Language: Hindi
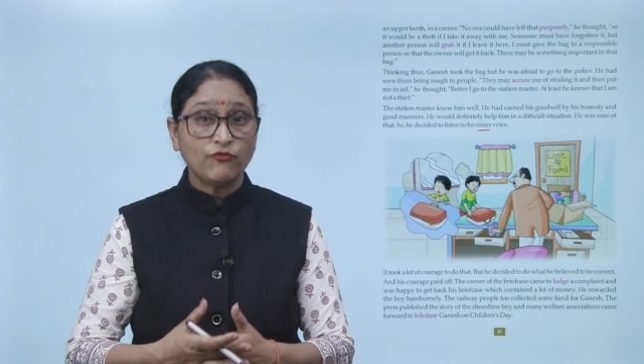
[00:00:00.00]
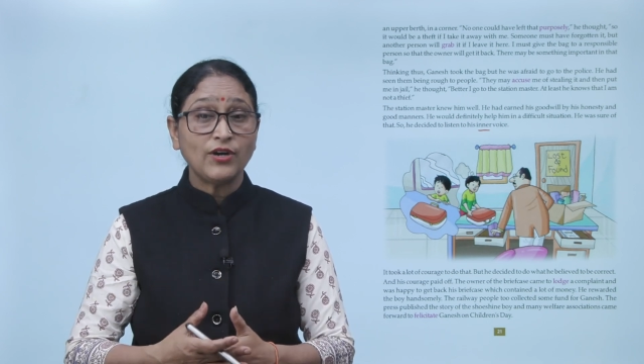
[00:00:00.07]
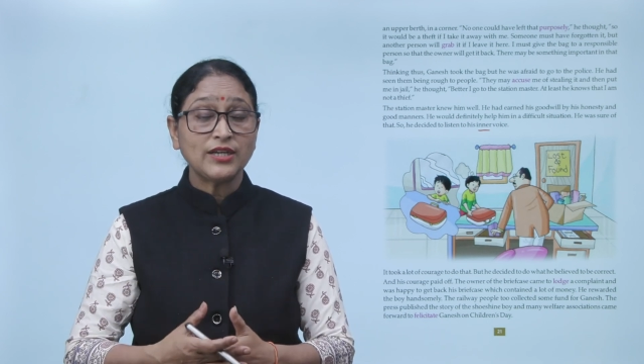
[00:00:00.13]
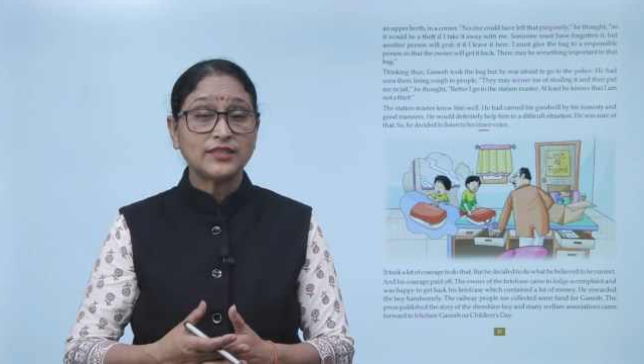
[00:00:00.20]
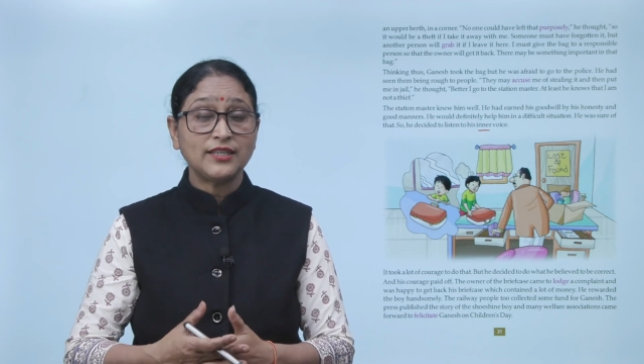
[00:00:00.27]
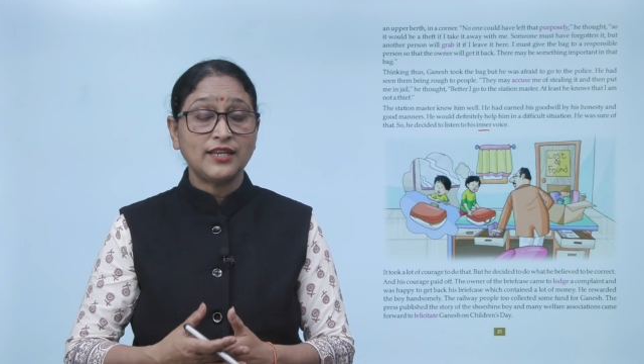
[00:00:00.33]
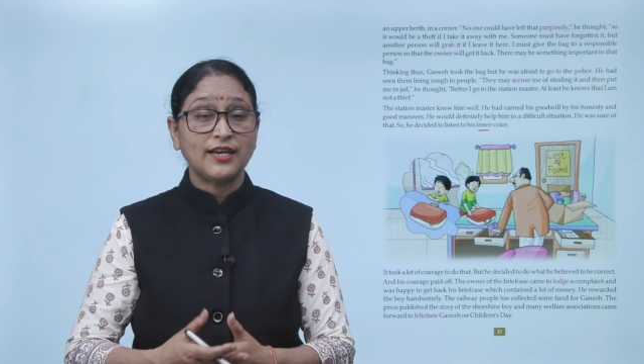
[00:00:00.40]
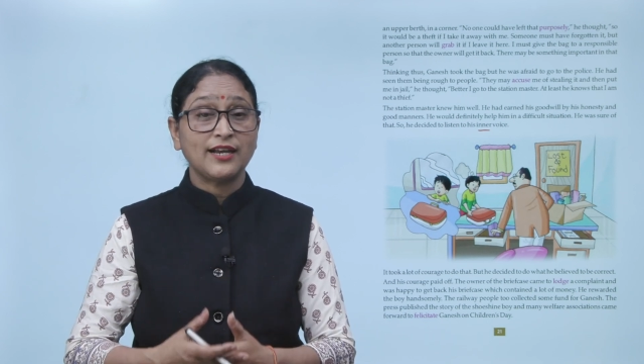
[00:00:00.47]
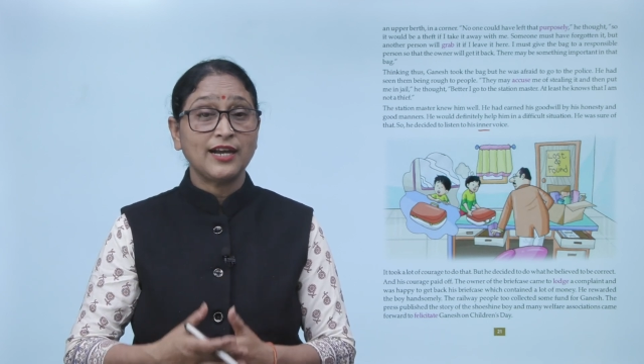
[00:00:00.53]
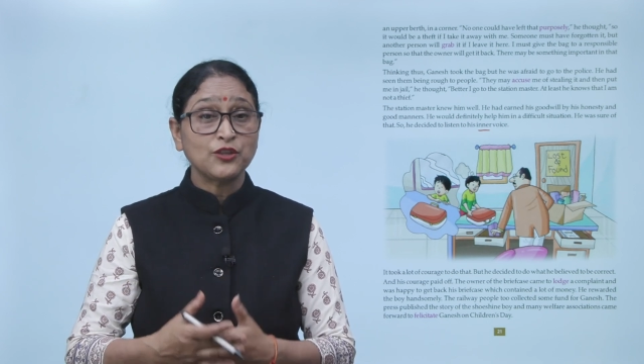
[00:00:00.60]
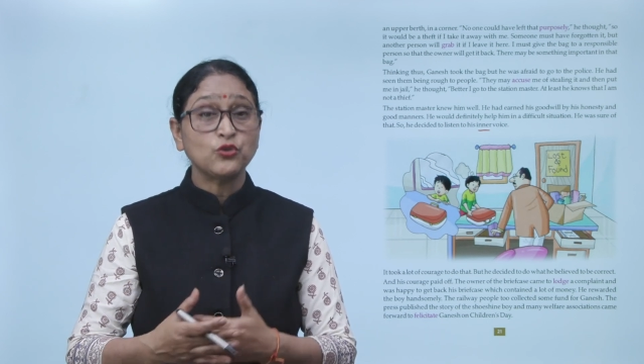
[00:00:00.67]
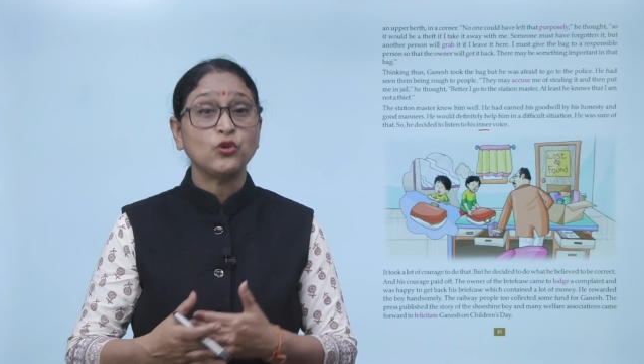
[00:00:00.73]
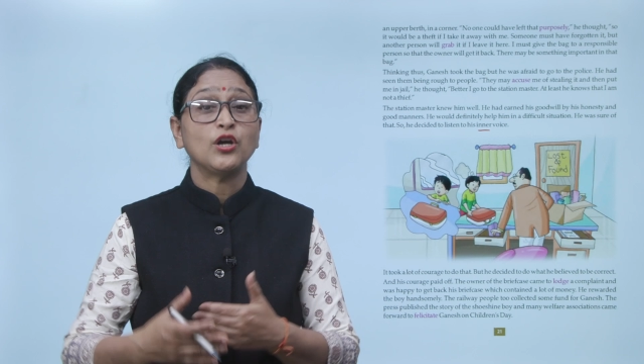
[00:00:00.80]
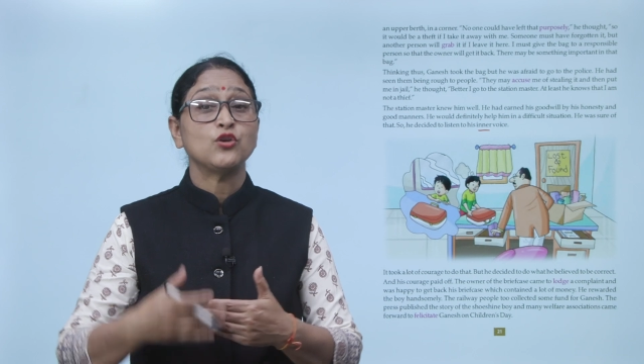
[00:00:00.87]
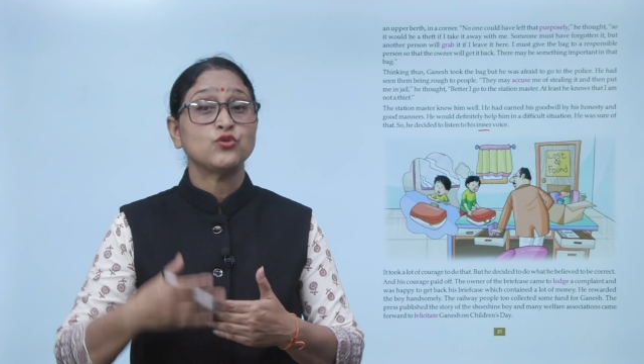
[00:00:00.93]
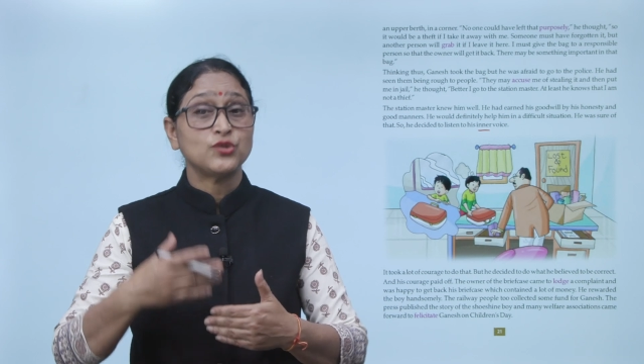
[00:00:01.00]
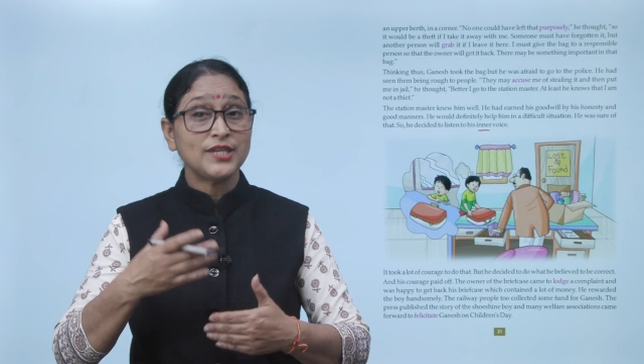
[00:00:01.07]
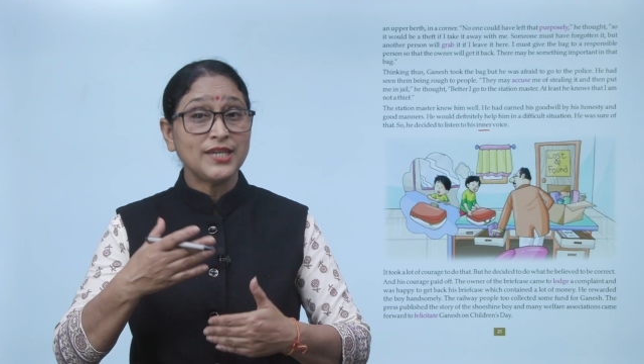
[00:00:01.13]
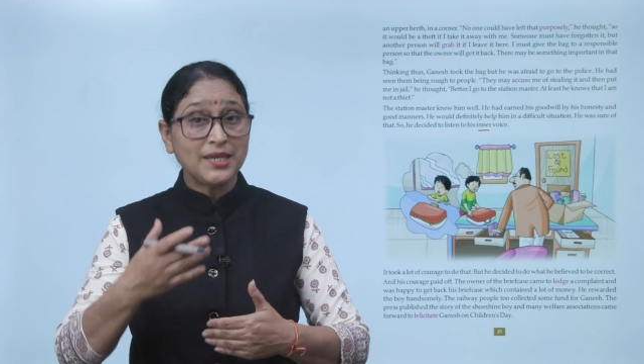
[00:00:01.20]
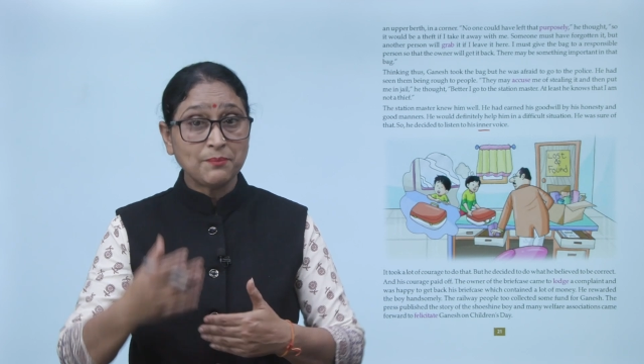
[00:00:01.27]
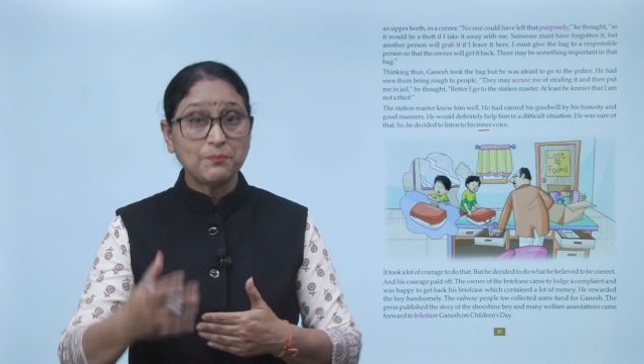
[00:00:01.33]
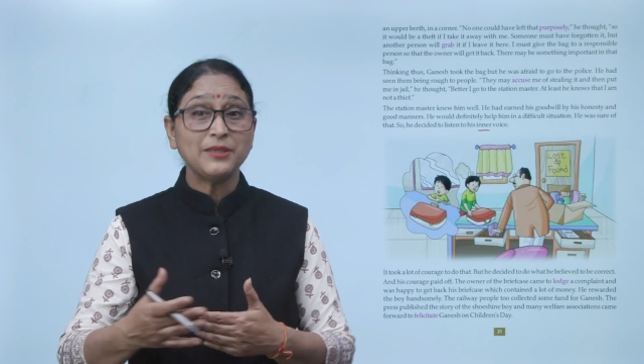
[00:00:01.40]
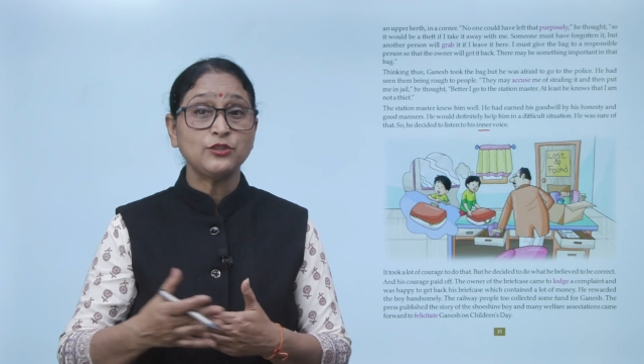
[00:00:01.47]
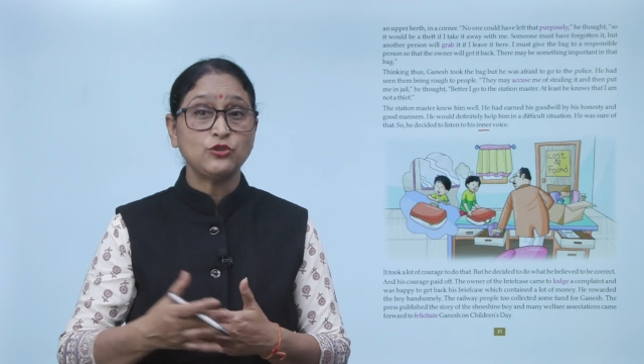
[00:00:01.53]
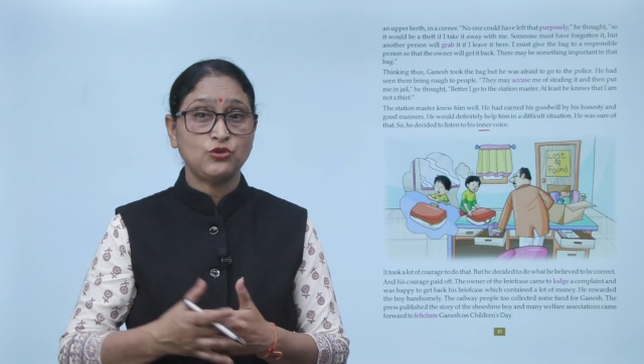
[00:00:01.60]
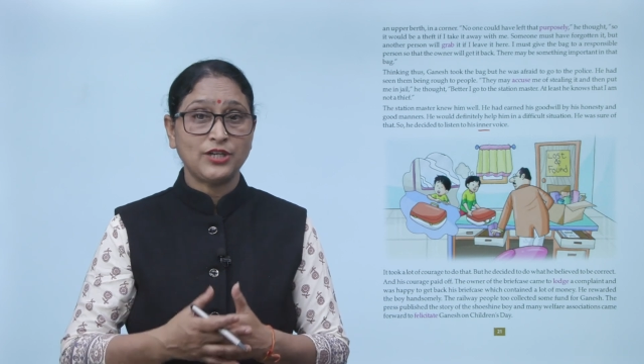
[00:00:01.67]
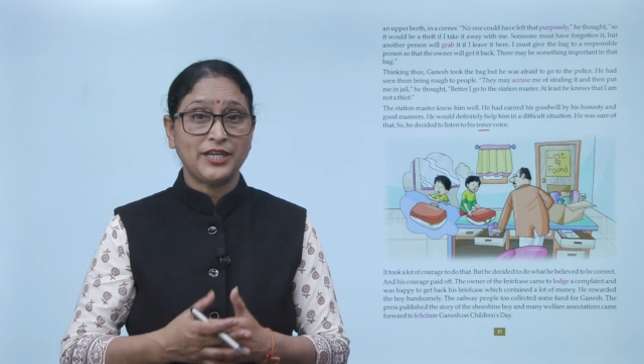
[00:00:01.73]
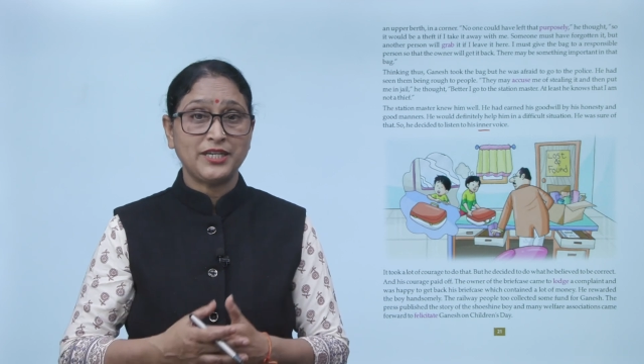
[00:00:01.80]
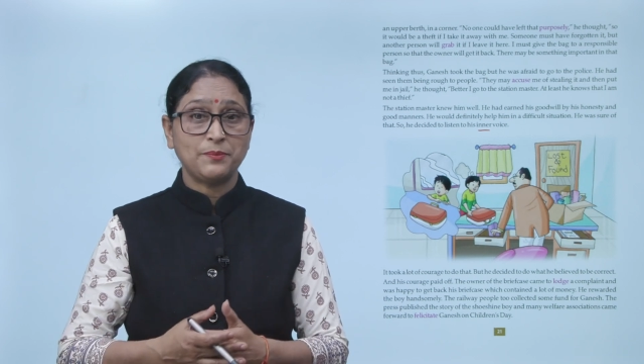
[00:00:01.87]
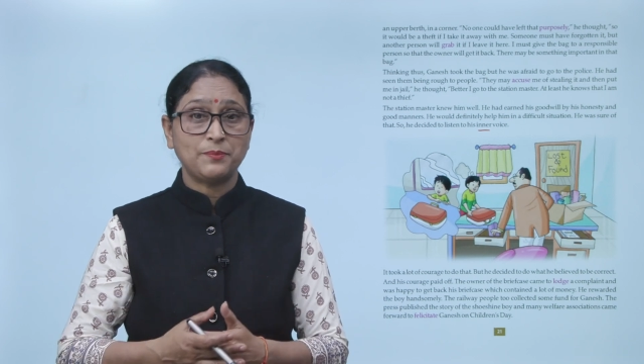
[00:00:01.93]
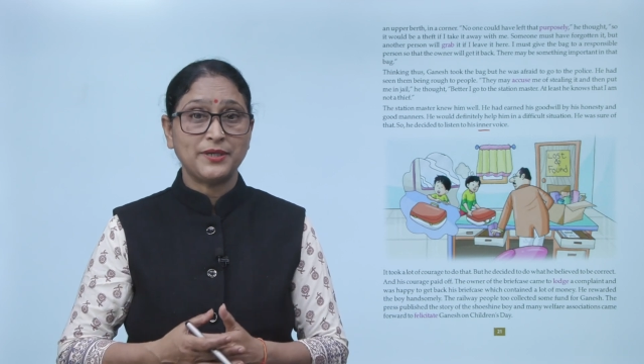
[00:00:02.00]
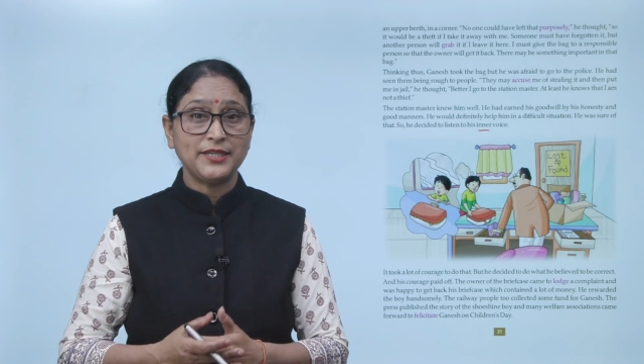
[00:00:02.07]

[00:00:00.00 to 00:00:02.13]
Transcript: वक्त लगा थोड़ा उसे हिम्मत जुटानी